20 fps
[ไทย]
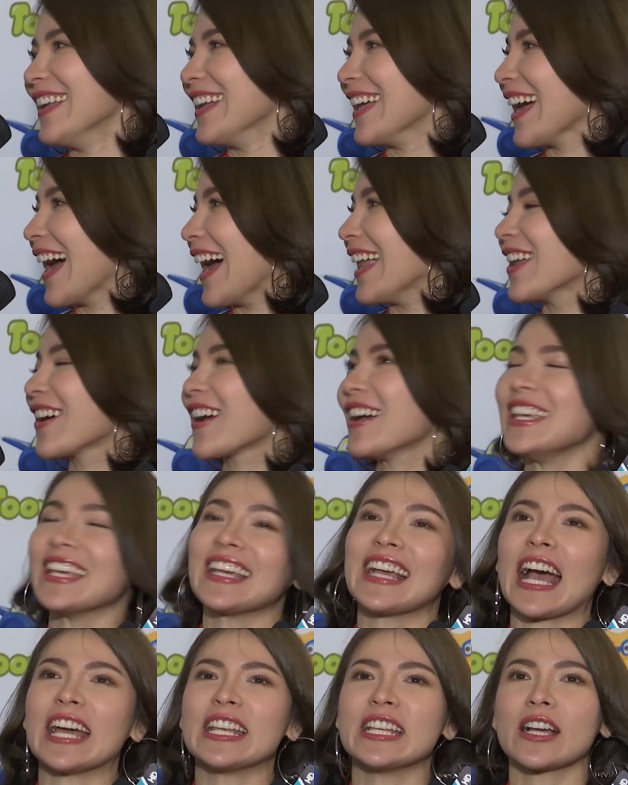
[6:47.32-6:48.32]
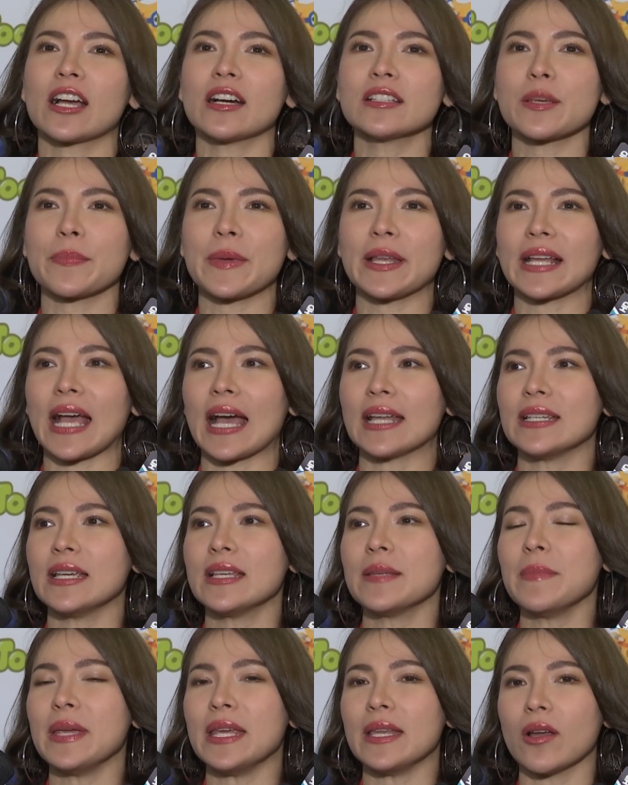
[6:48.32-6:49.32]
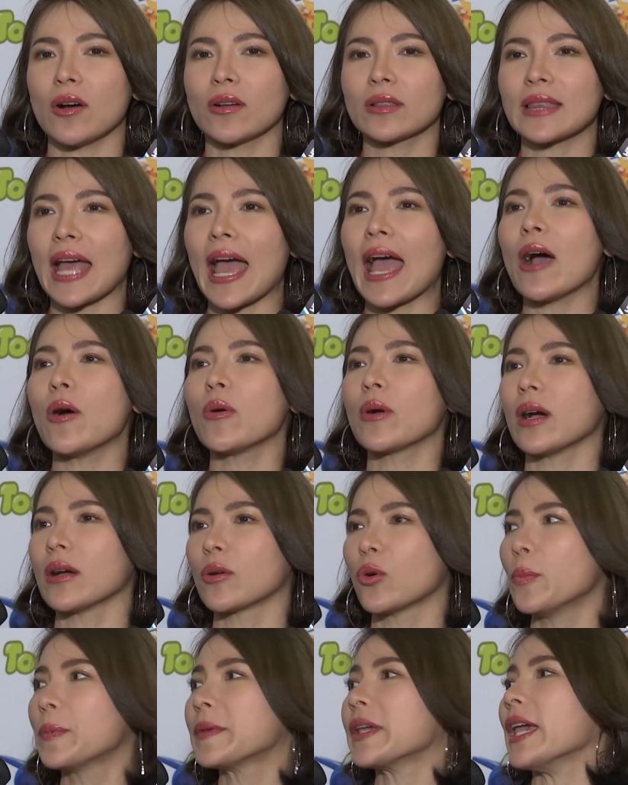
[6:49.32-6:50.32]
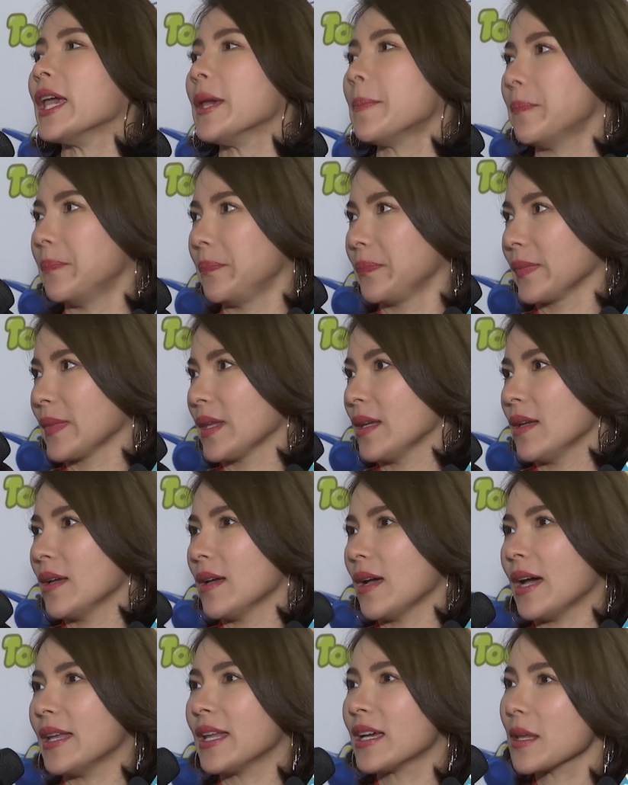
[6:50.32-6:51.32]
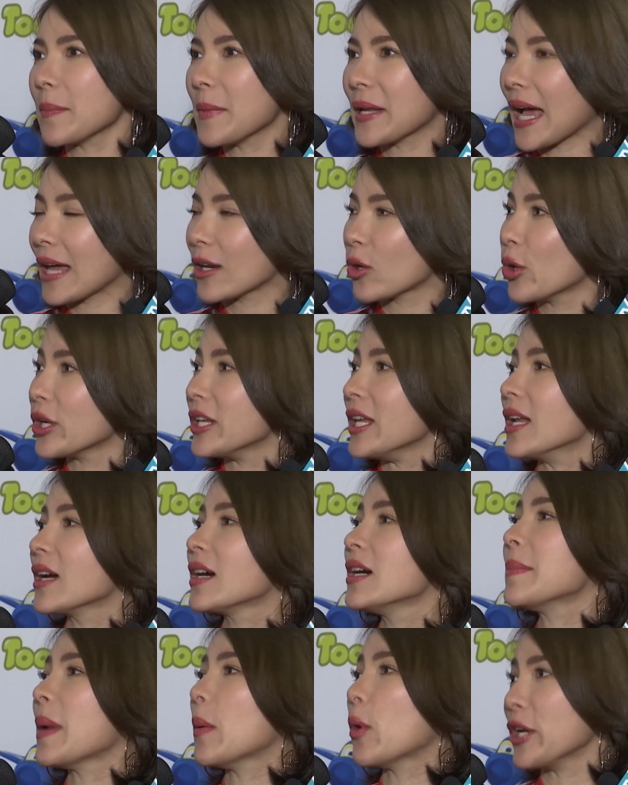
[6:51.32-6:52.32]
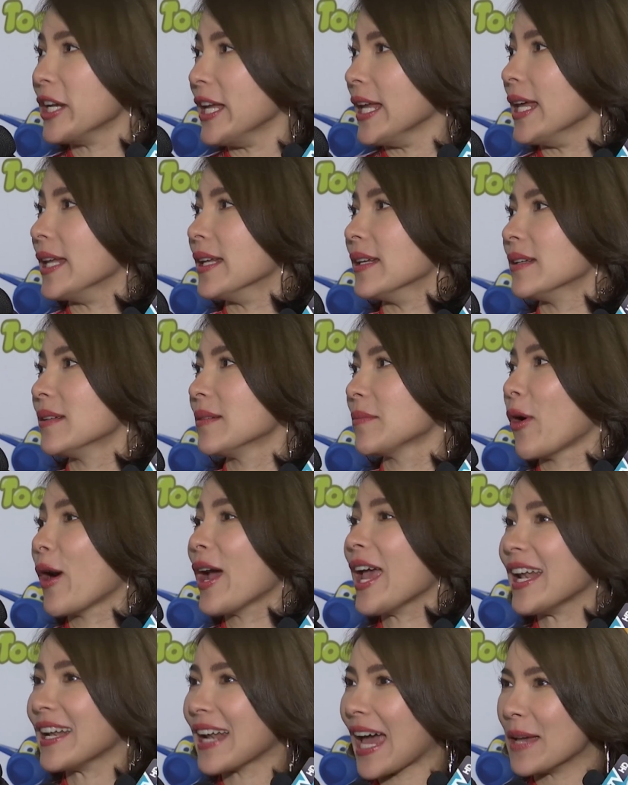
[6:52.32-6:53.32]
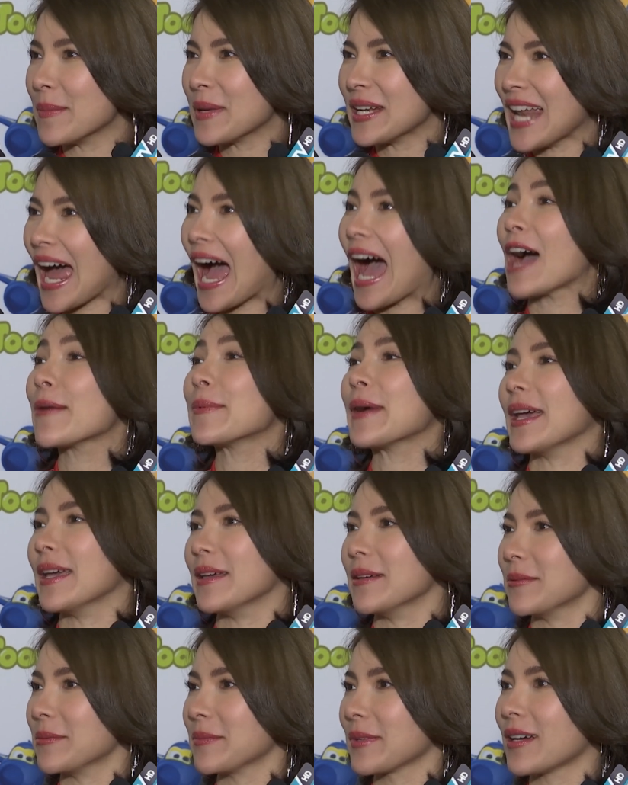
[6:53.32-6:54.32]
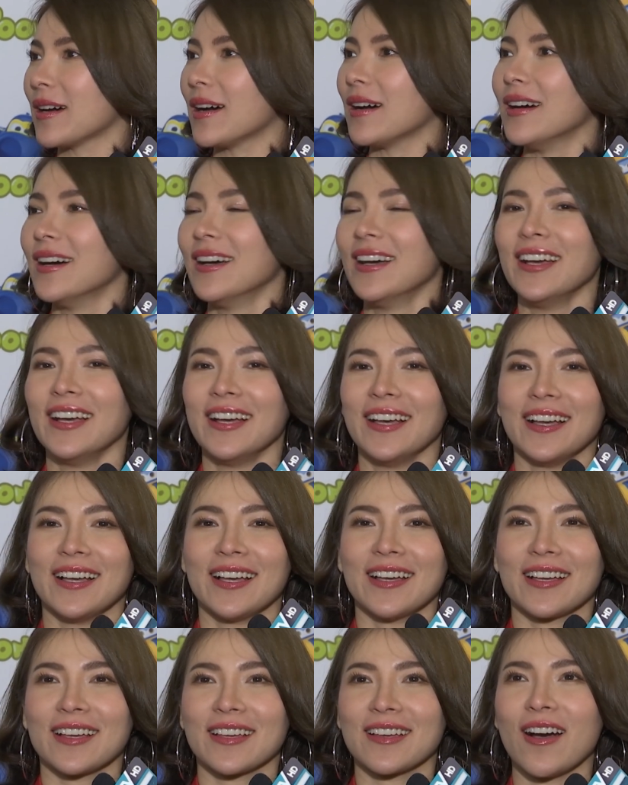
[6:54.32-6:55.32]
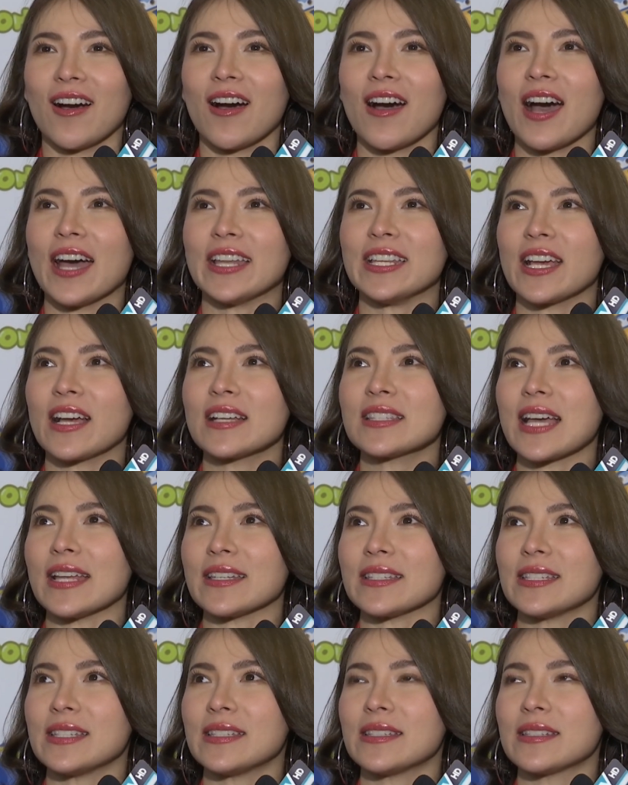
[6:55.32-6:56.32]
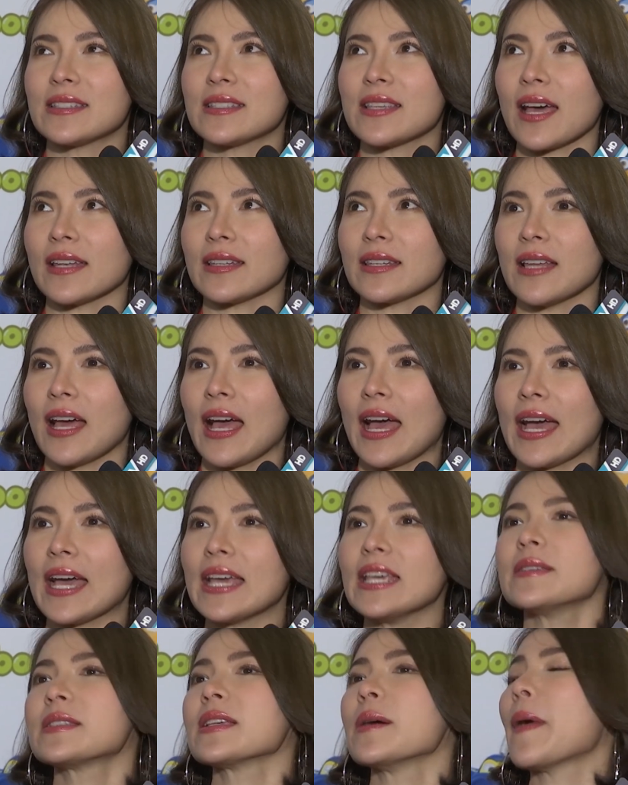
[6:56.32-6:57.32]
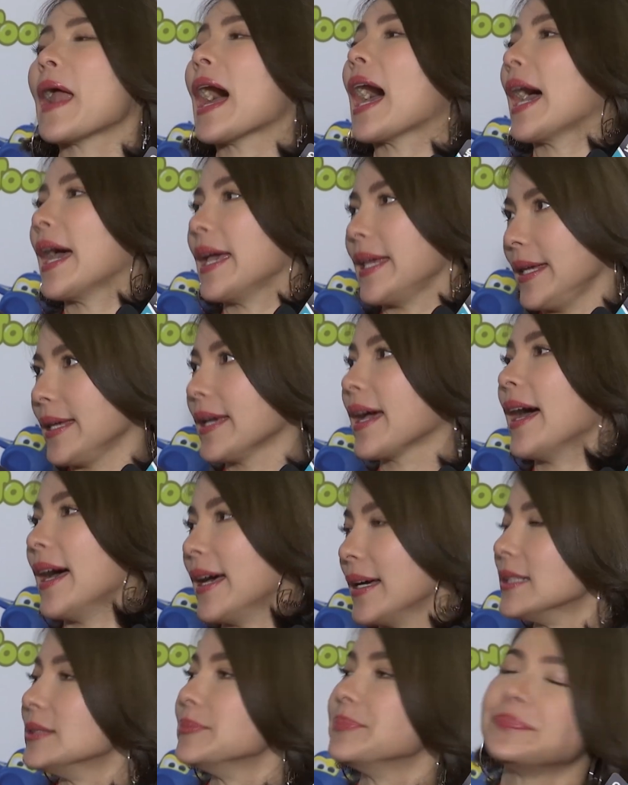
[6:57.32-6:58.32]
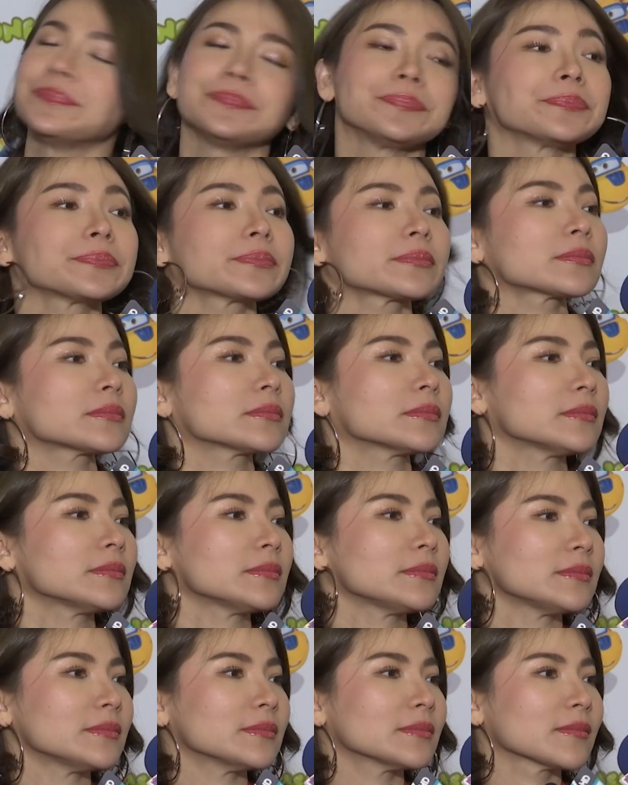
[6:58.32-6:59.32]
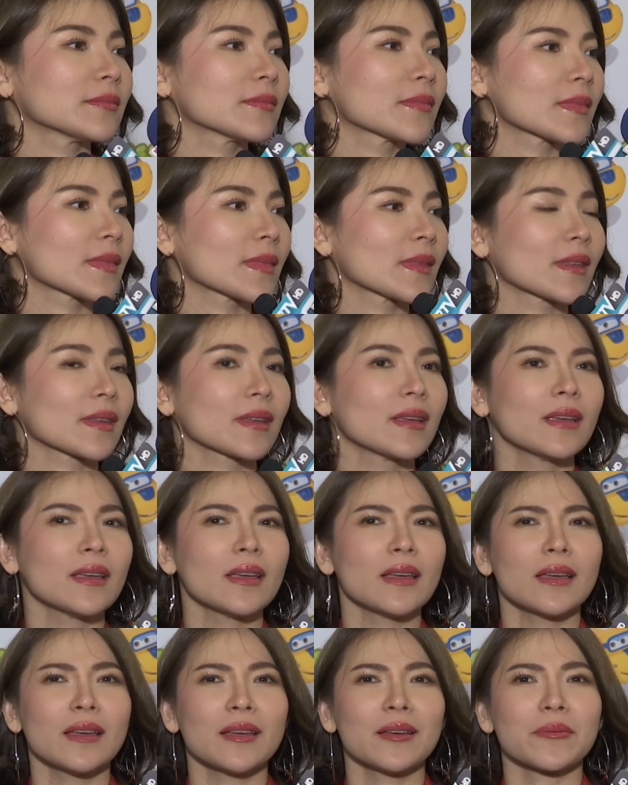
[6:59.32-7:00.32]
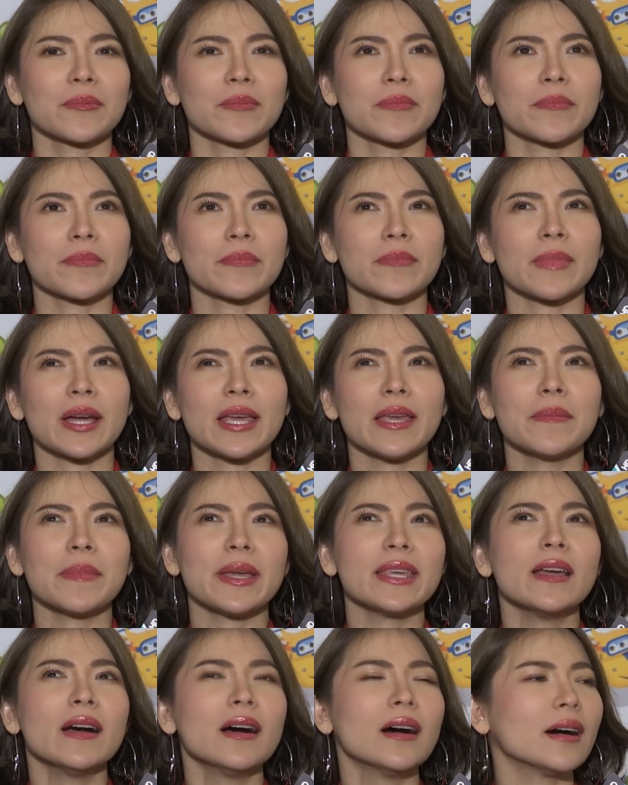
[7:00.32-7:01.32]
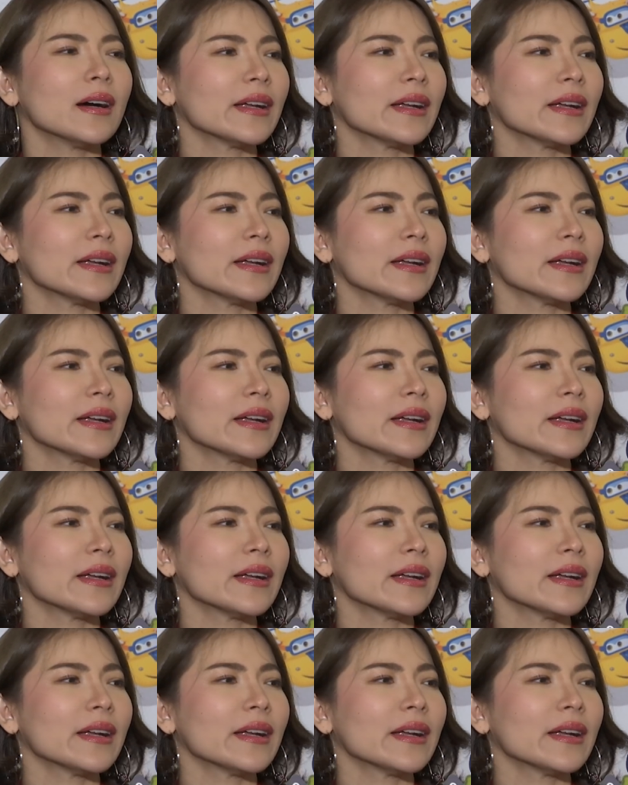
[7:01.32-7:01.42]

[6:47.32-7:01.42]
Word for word: นะคะแล้วก็อีกงานหนึ่งก็จะเป็นงานที่มีน้องแต้วกับกุ๊บกิ๊บอันนี้ก็จะเป็นงานคนดีแล้วขึ้นมาบนดิน เพราะเฮนไนท์มันดาร์กไปก็ก็อันนี้ก็จัดจัดให้เซอร์ไพรส์ค่ะตามาไหมคะ ไม่ไม่เยอะ